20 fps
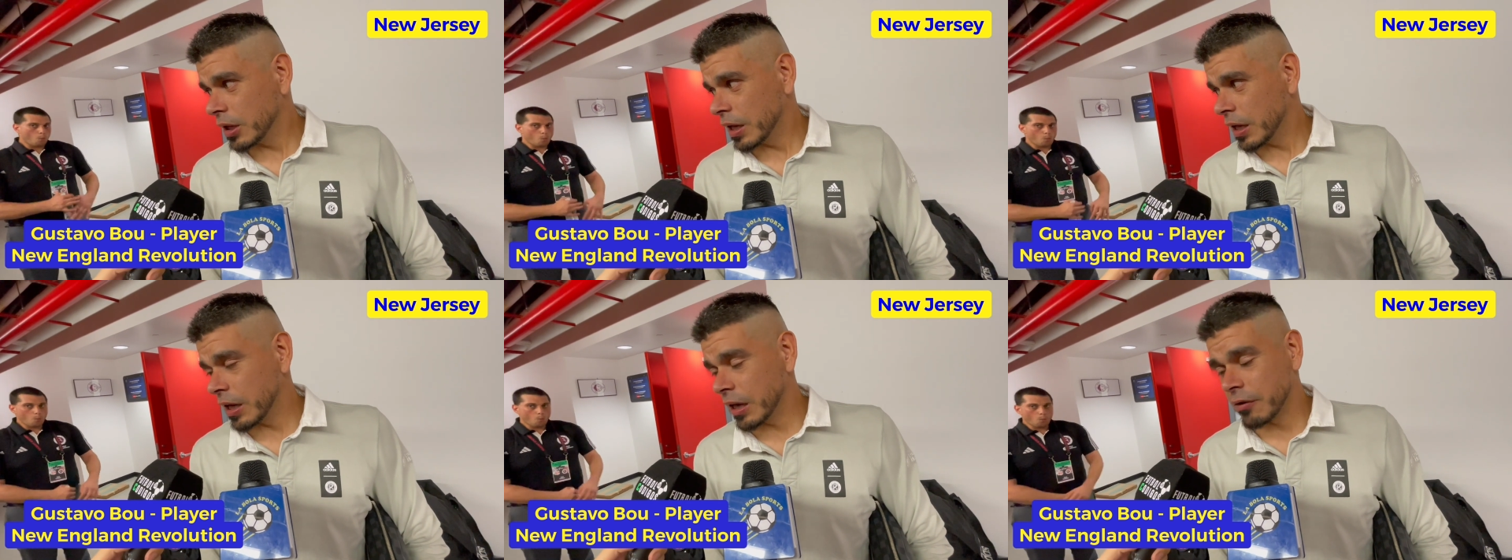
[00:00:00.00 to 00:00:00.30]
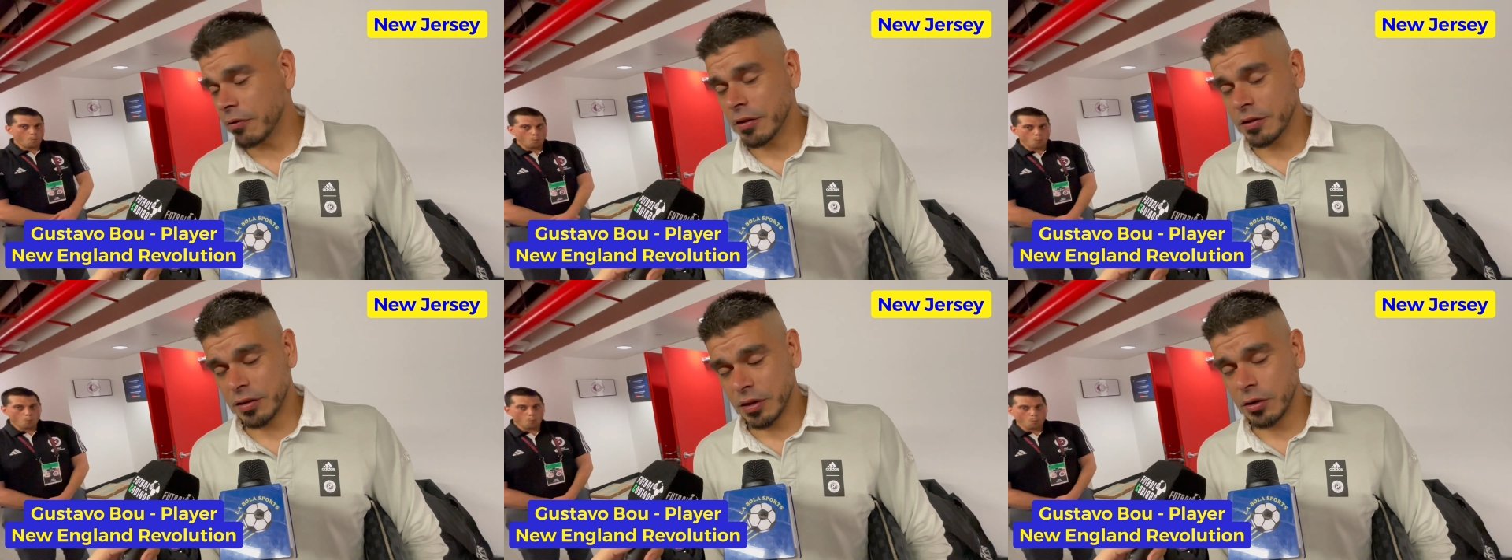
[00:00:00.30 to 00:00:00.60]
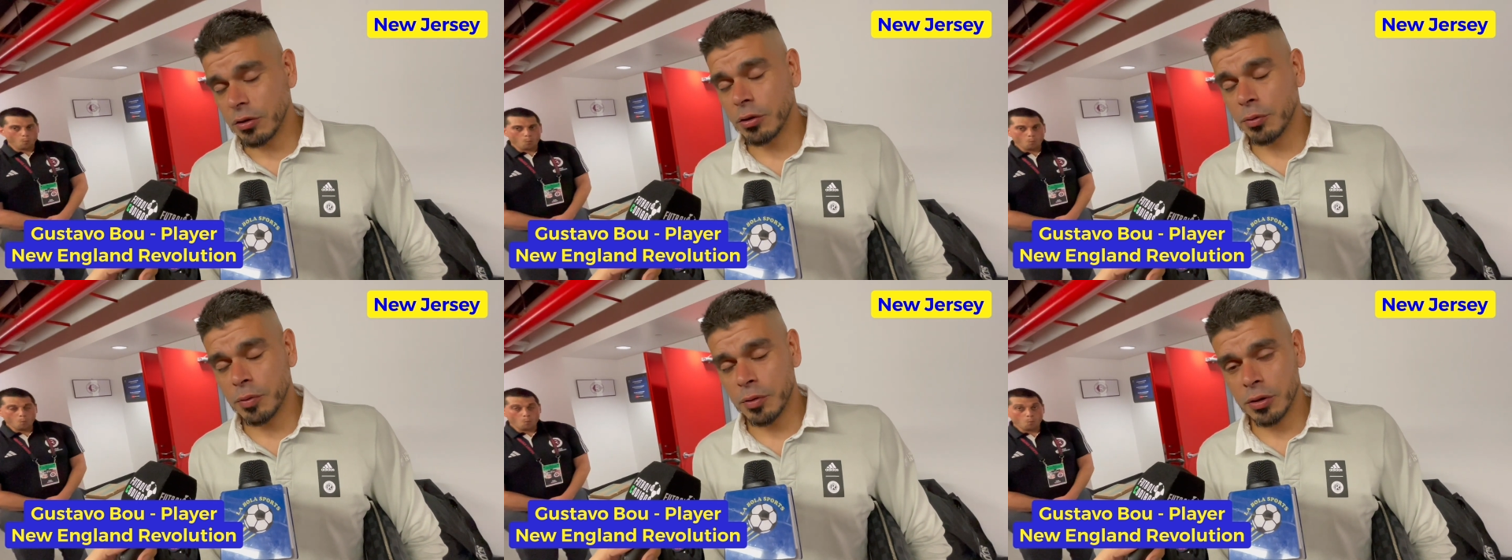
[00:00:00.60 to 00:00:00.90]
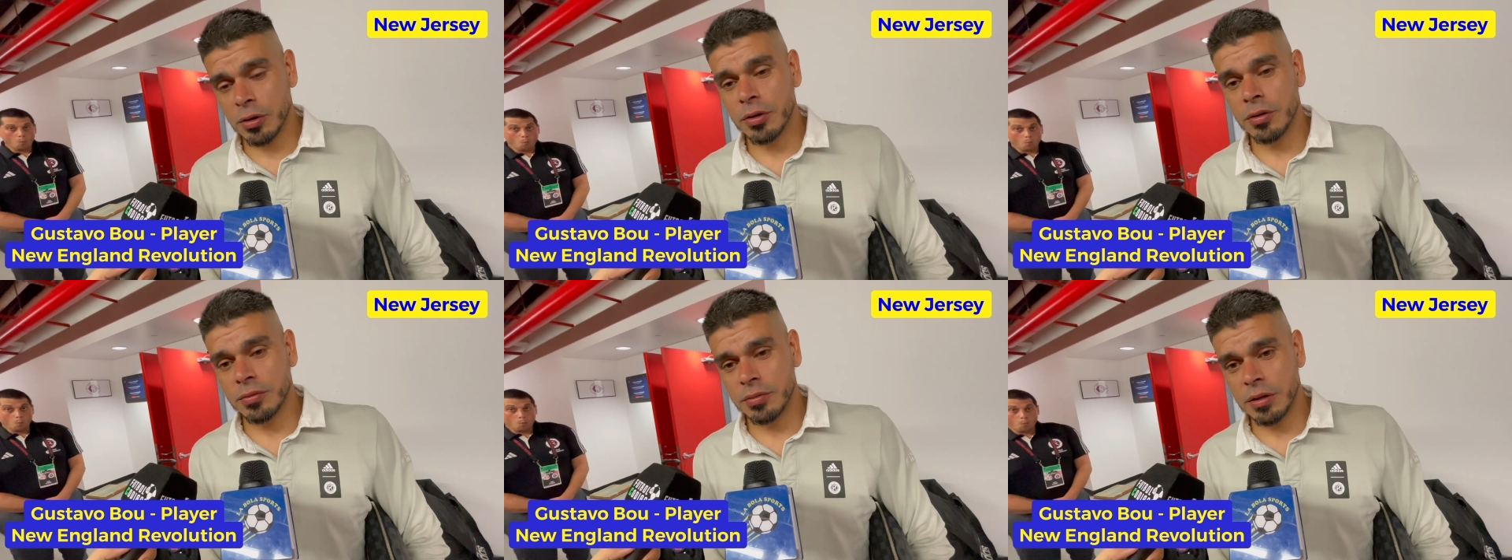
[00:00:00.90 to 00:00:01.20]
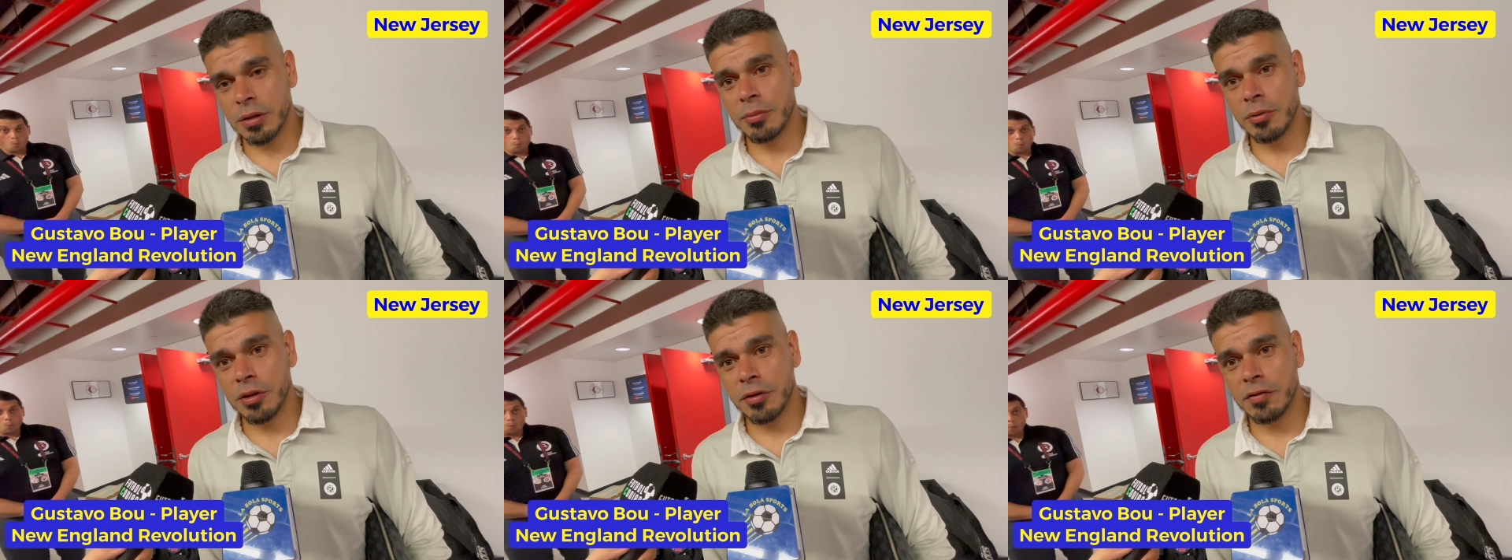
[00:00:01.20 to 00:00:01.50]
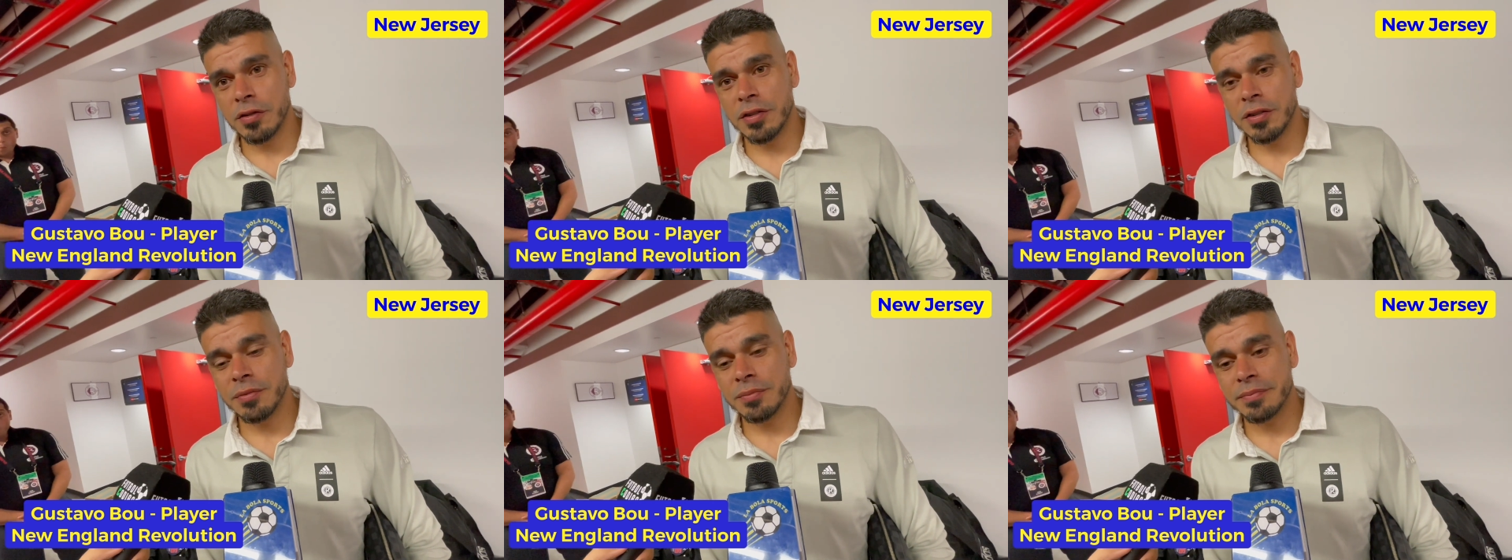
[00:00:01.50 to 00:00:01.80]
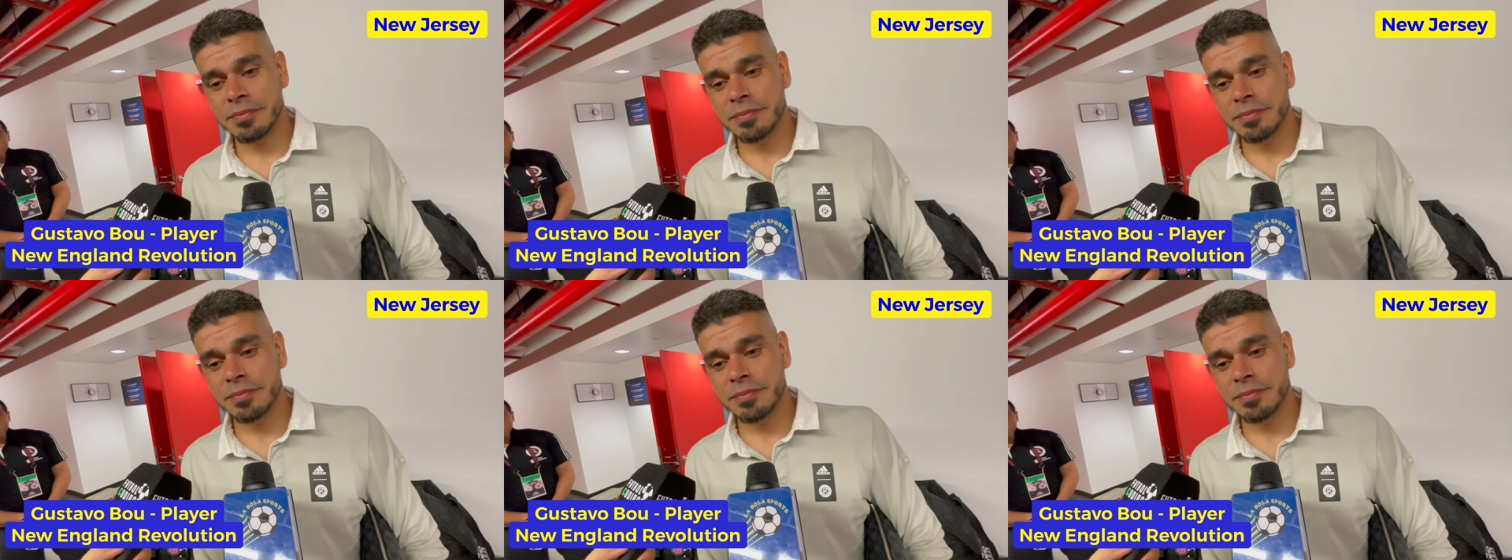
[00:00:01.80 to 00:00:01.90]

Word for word: en la fase de grupo es muy difícil.